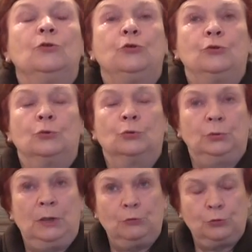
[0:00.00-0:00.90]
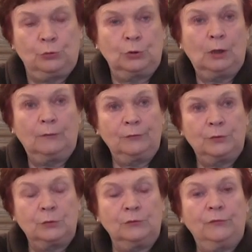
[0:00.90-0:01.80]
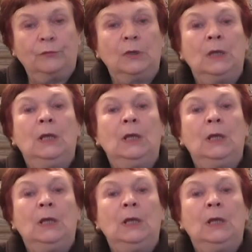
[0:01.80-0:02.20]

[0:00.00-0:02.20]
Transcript: źródeł surowców,